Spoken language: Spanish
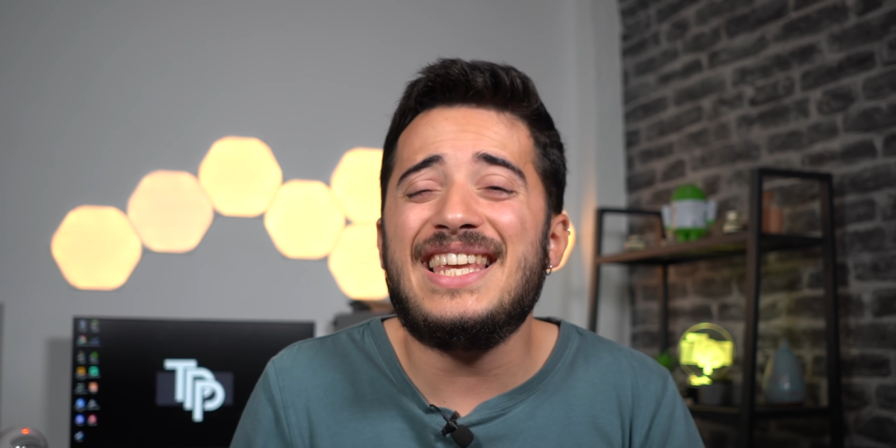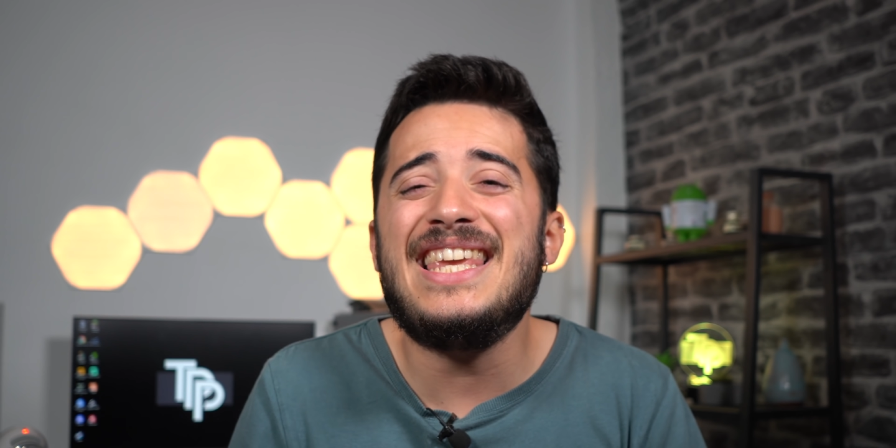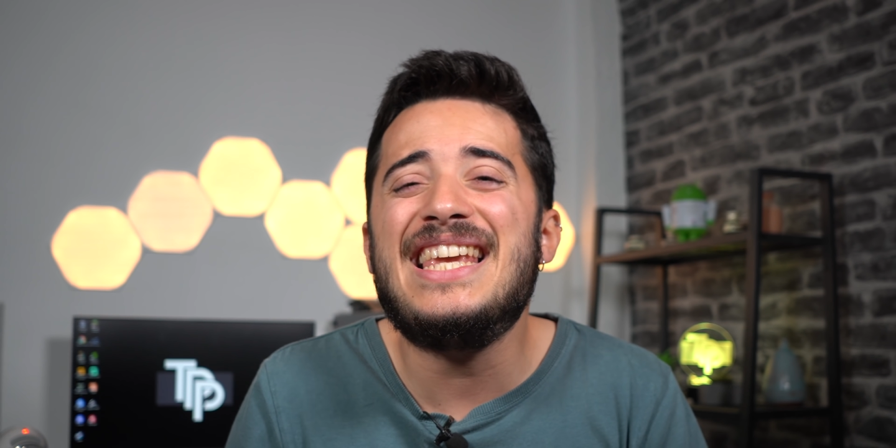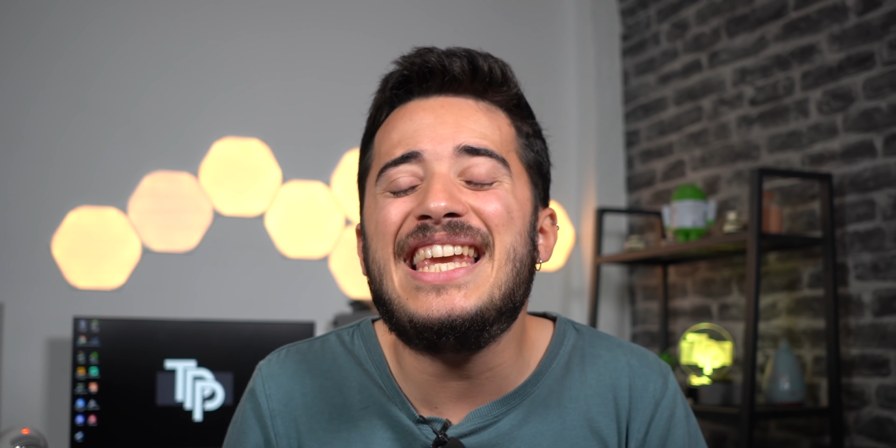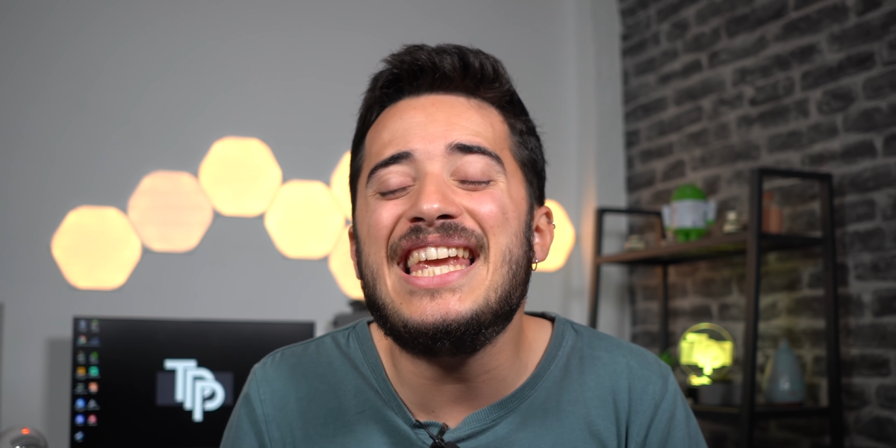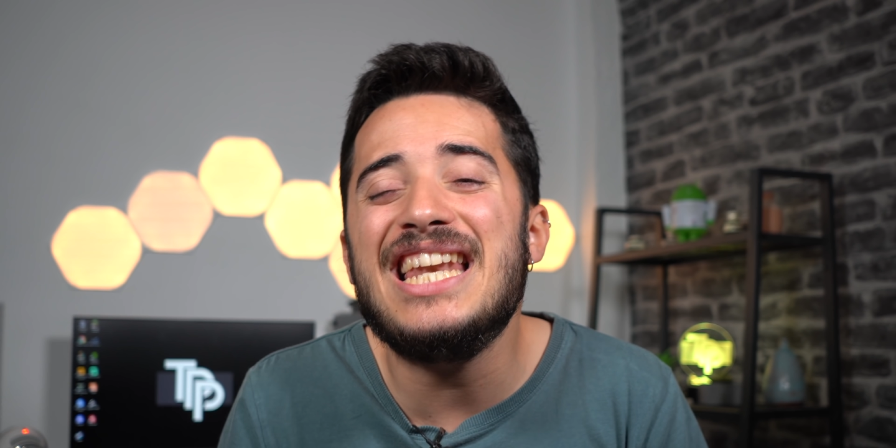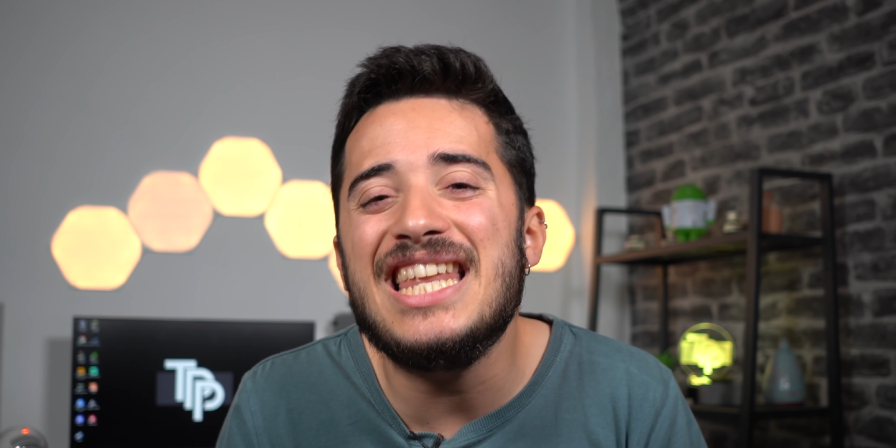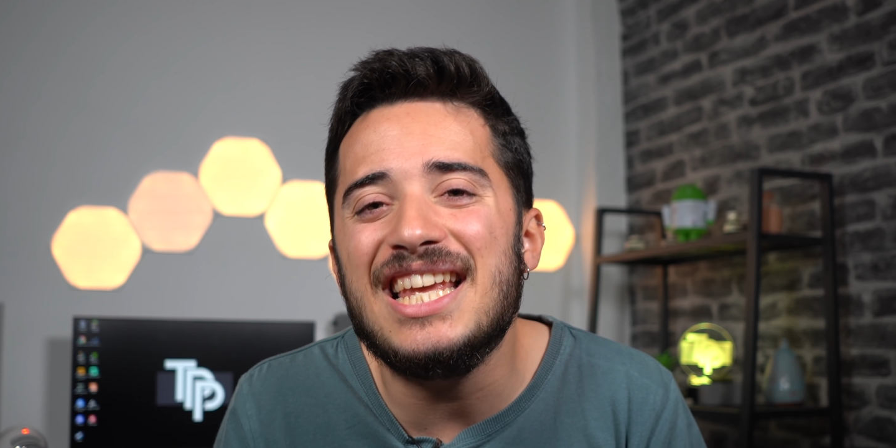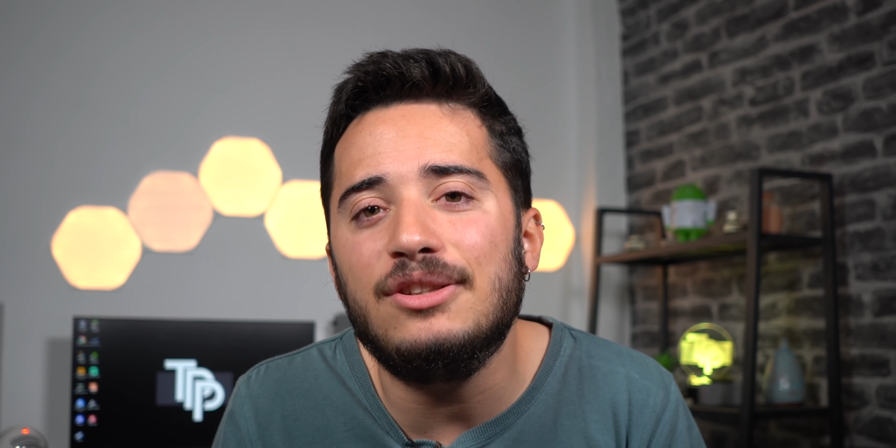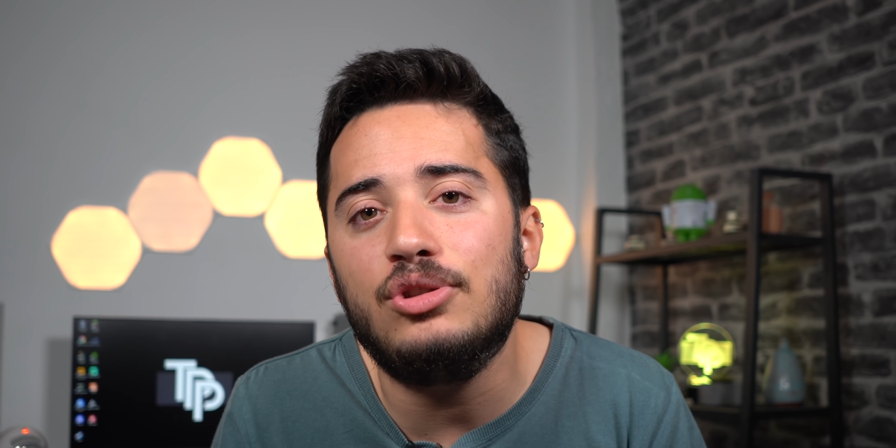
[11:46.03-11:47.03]
y
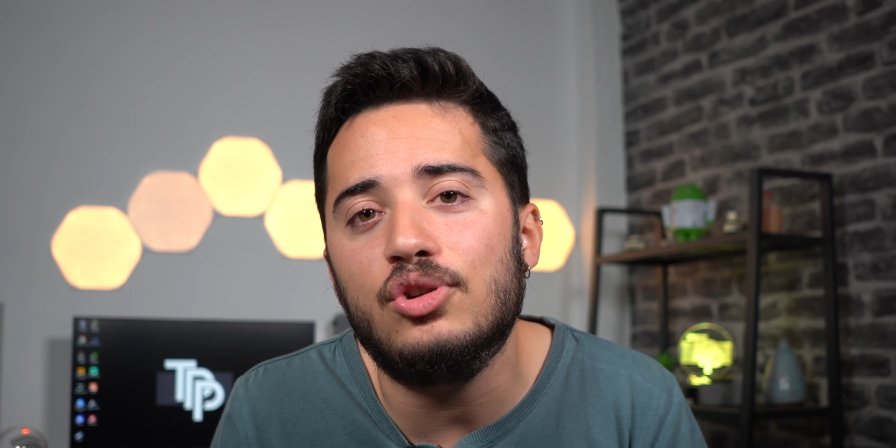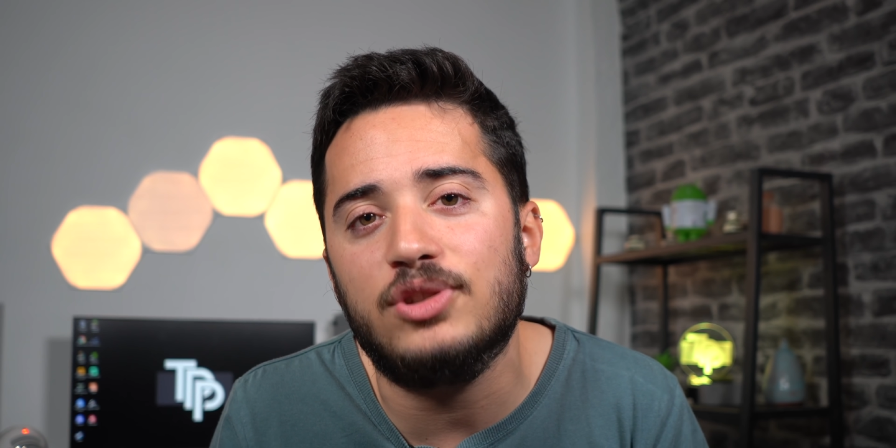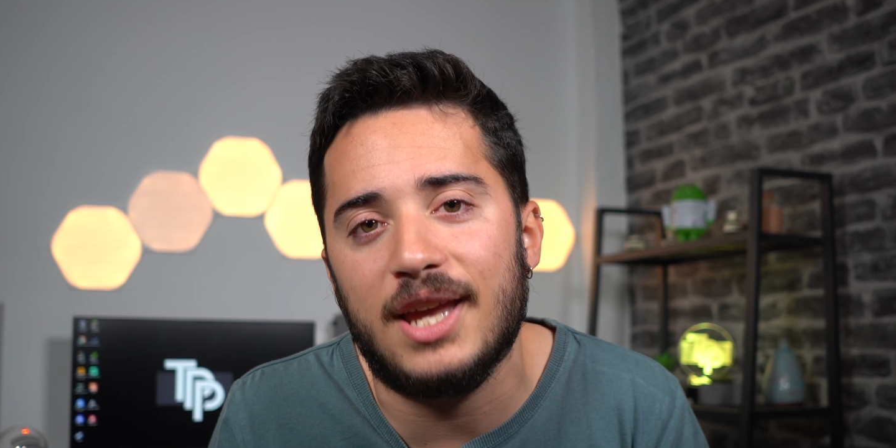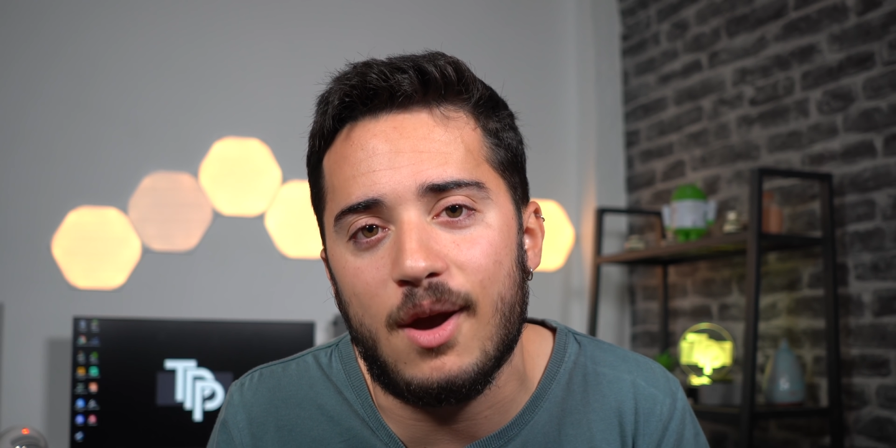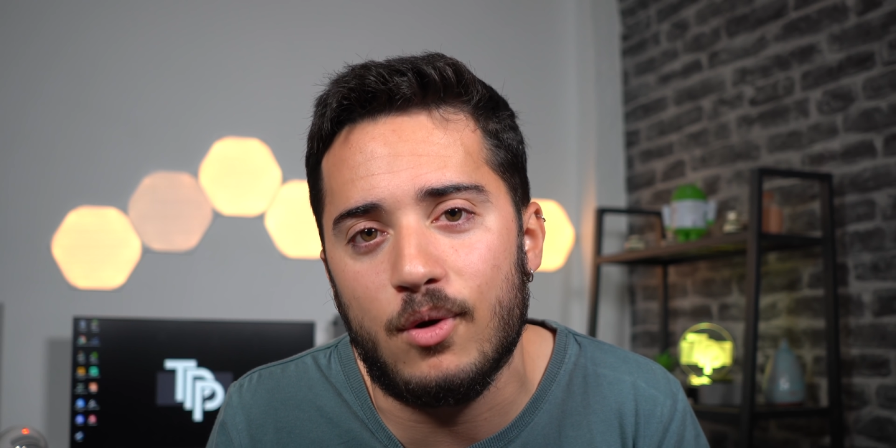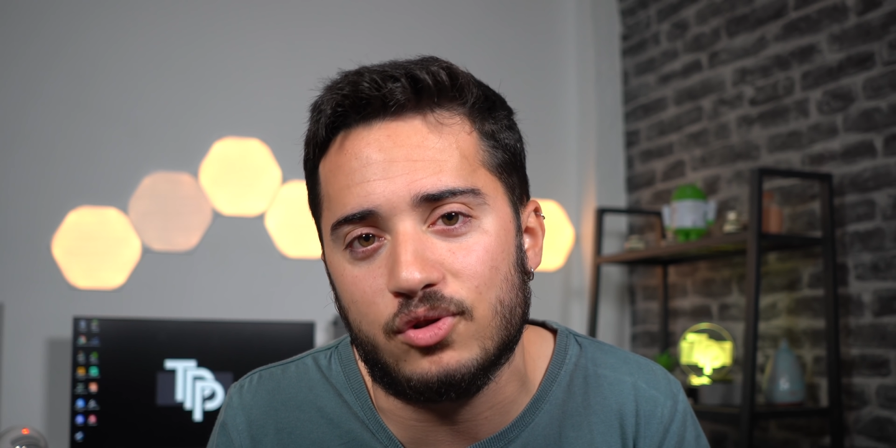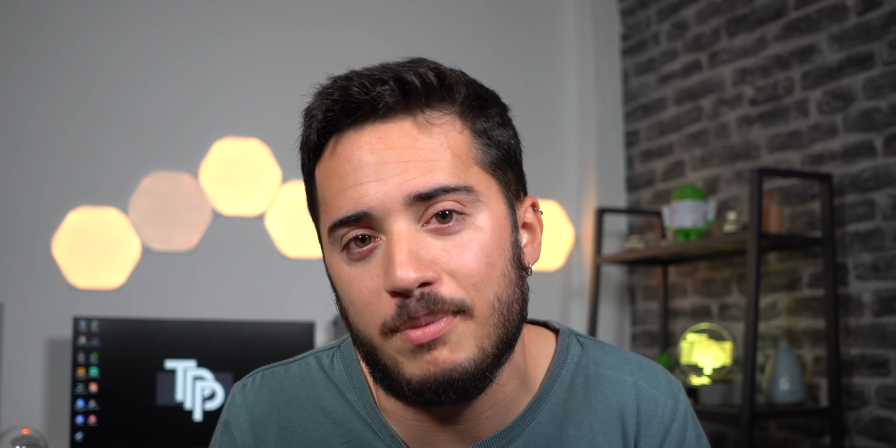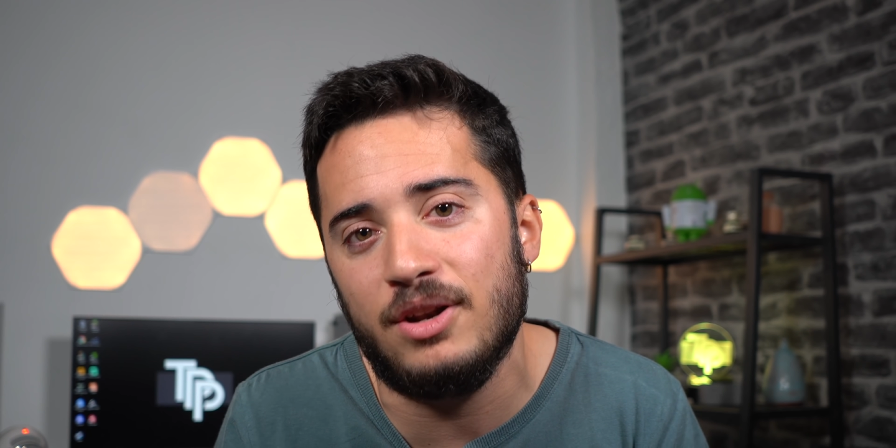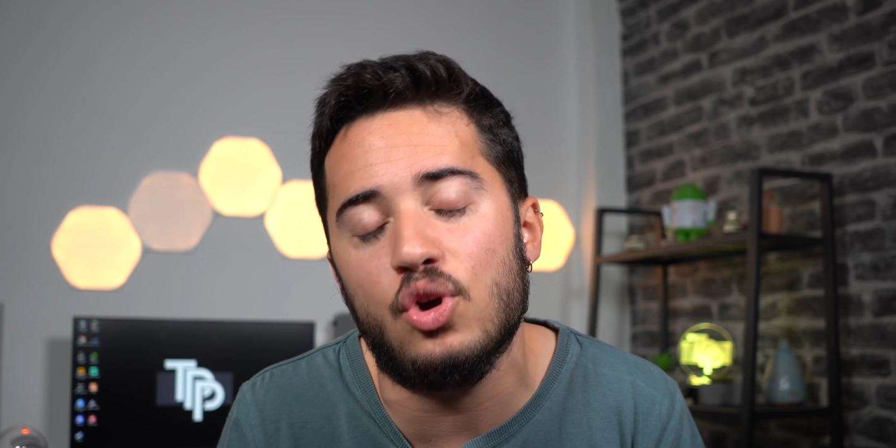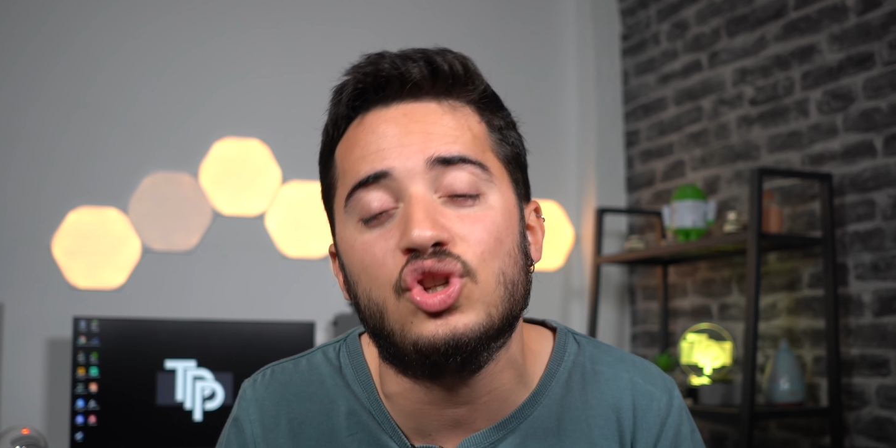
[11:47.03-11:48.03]
500 euros
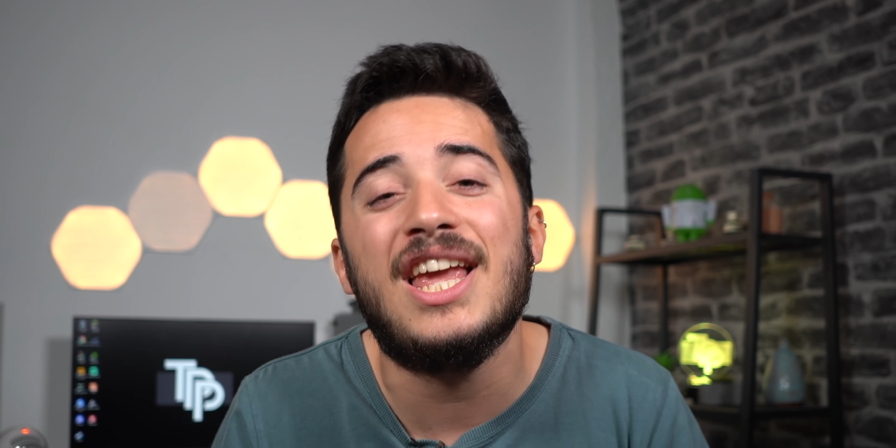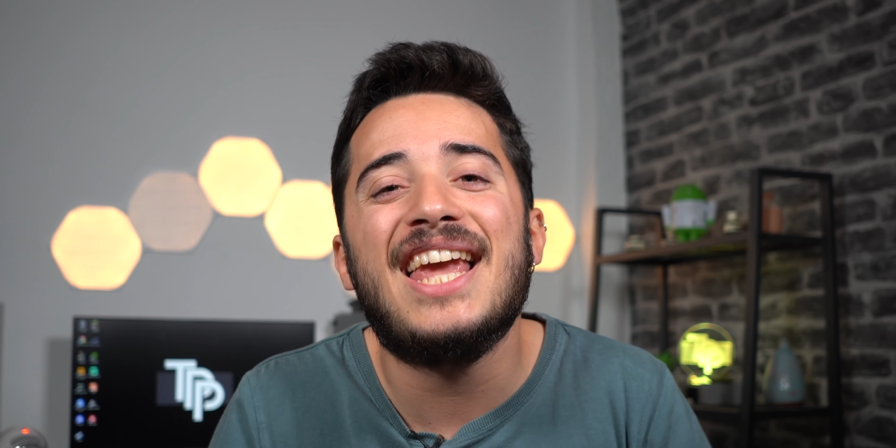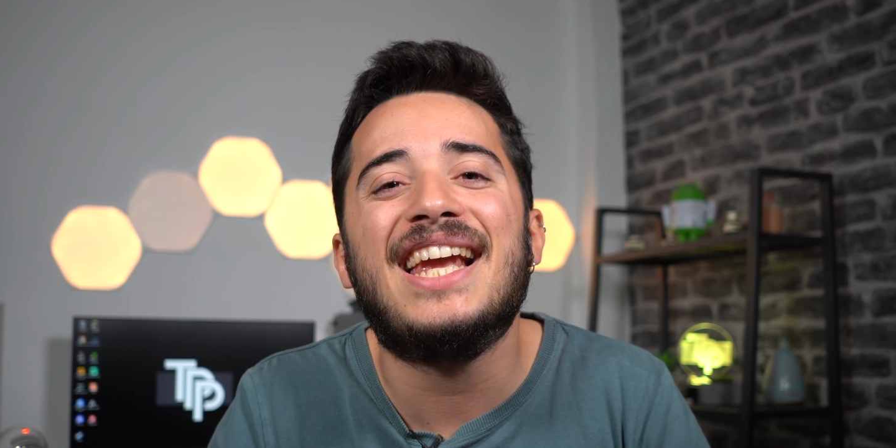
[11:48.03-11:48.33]
menos